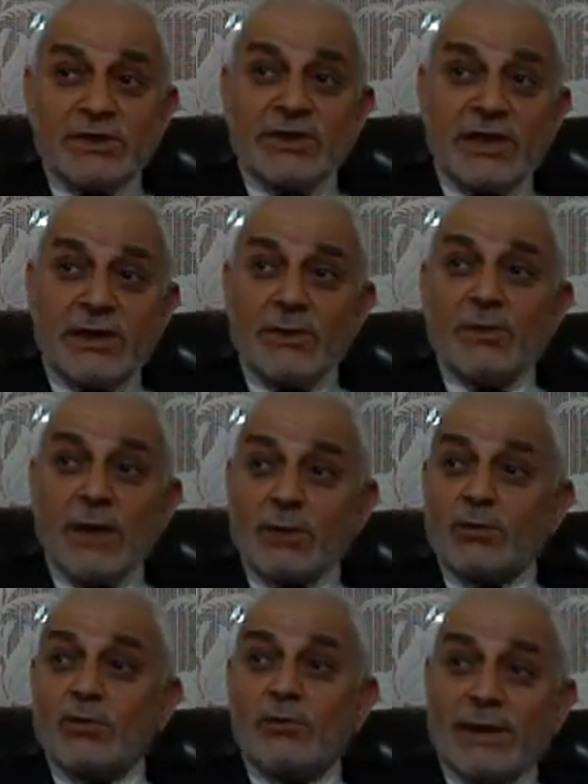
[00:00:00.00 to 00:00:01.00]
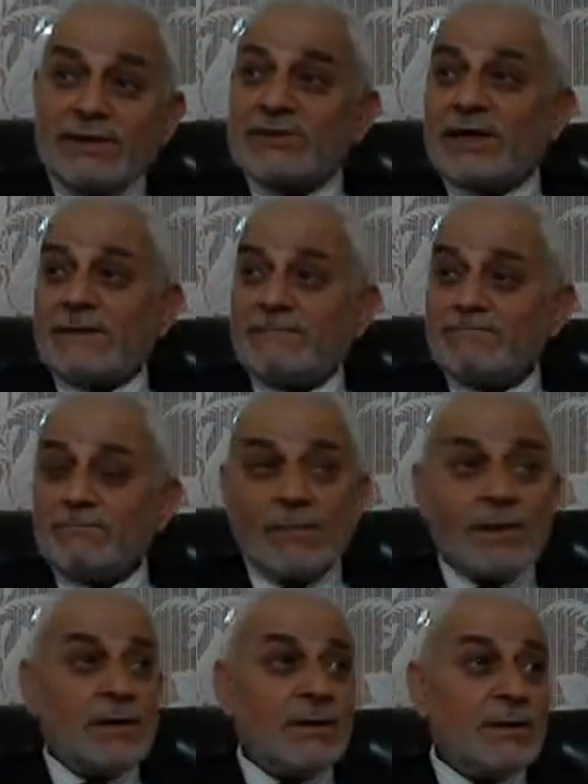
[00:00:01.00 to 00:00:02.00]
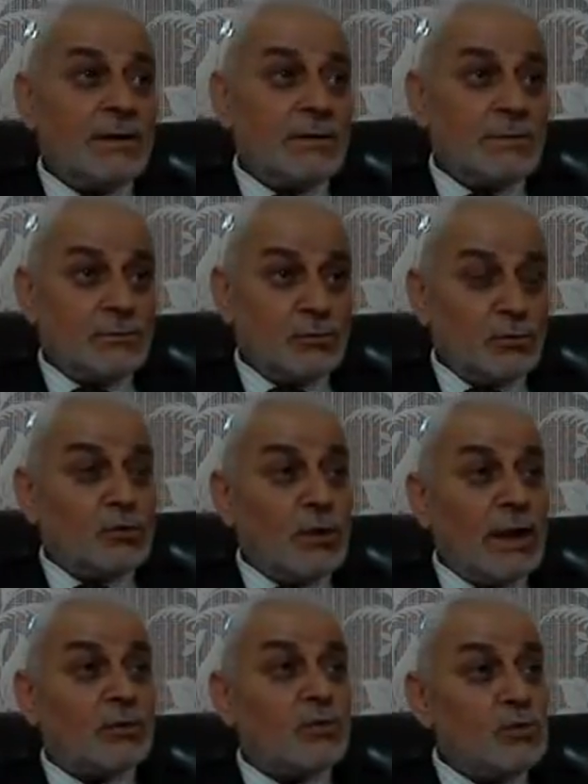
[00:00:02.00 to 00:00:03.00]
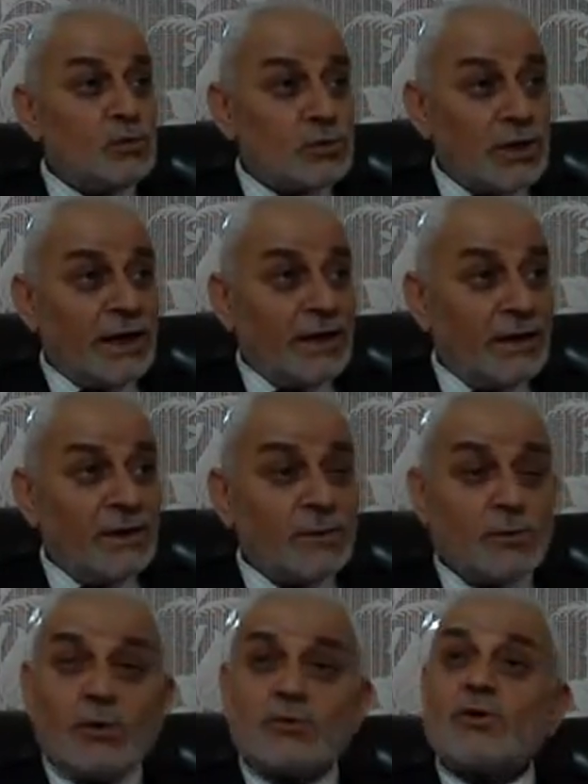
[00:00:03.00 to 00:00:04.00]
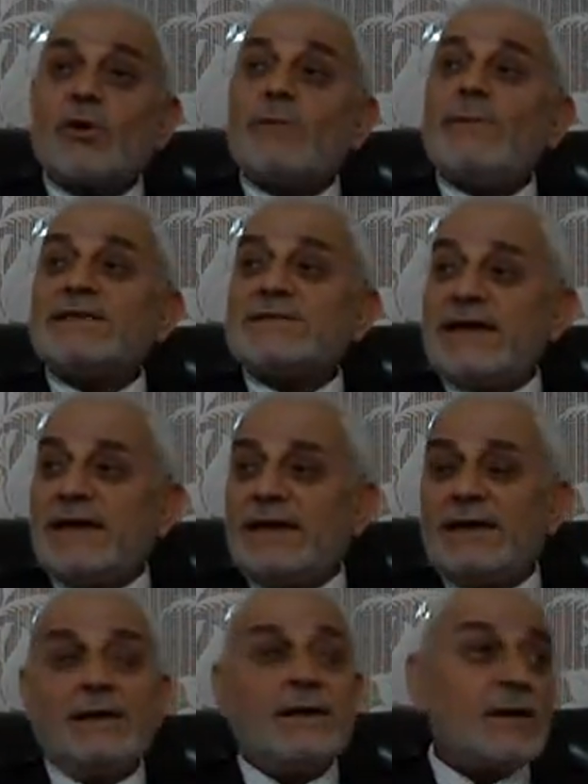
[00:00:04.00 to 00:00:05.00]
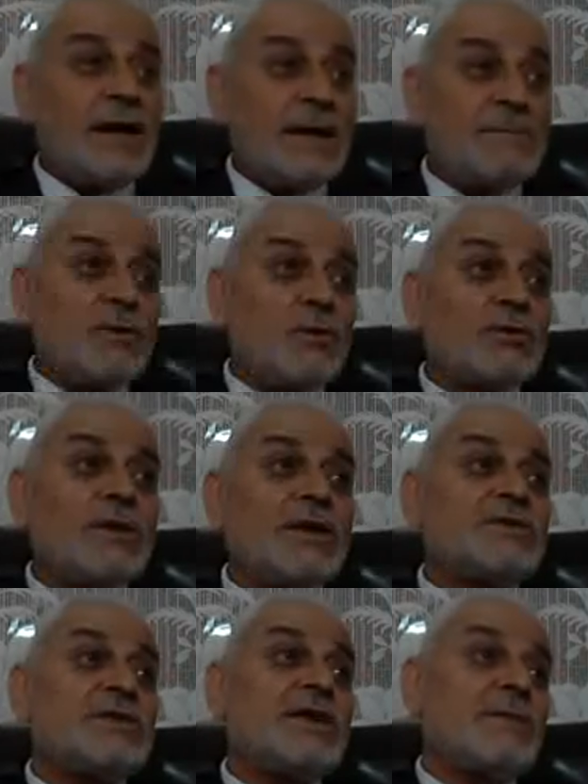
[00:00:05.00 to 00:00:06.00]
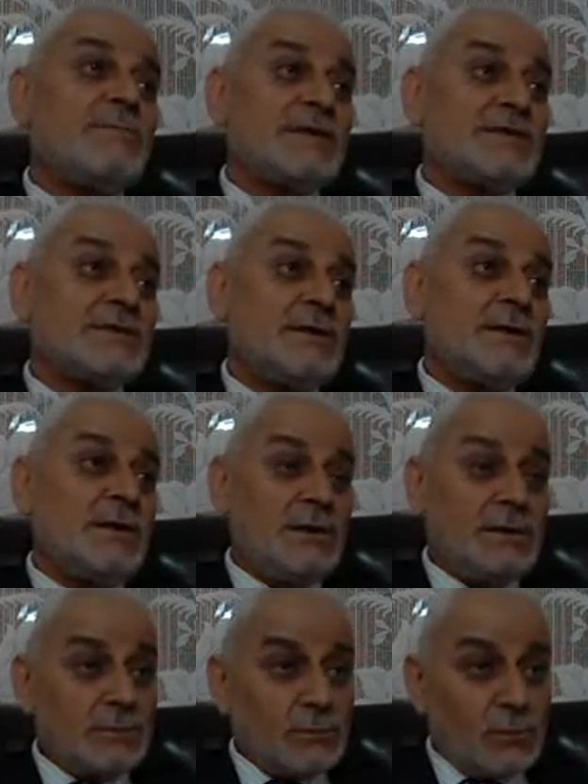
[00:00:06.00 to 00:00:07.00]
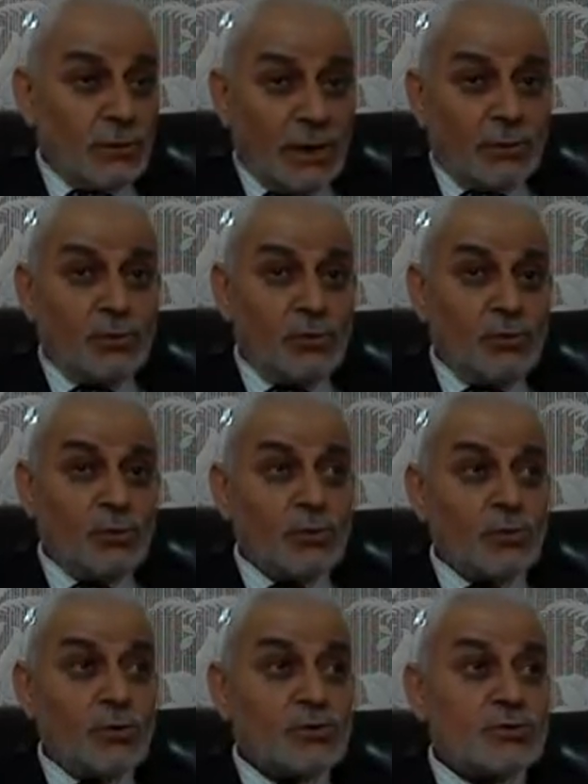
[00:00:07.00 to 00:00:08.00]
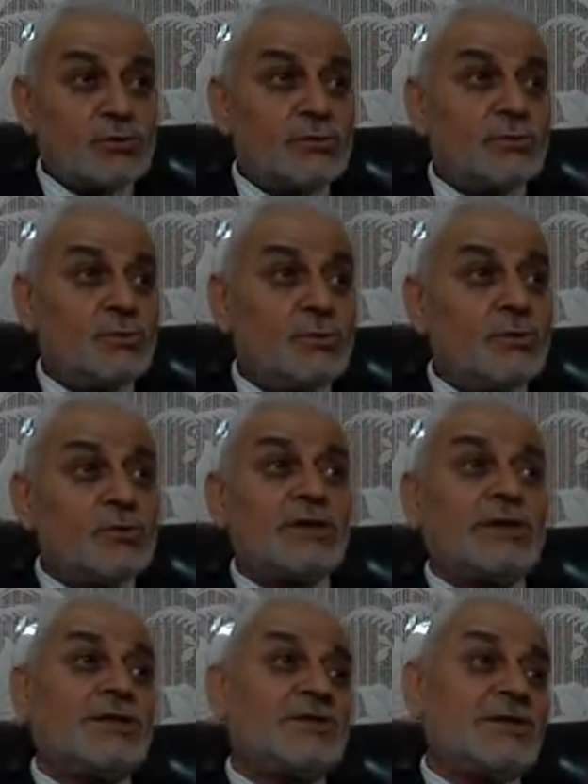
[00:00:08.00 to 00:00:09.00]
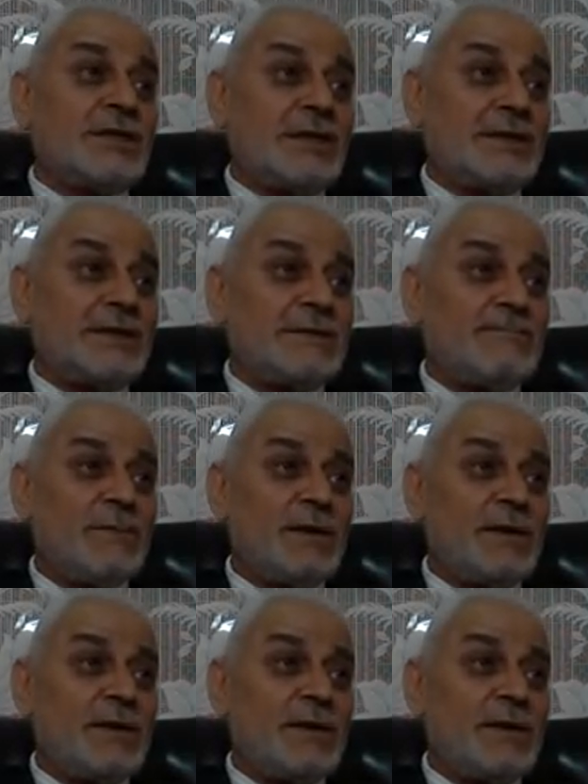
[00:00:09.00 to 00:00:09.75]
Bir şeyi kulak duymazsa, du kulak duysa, göz görmezse kalp onu tasdik etmez. Ulan duyduğunu göz görürse tasdik eder.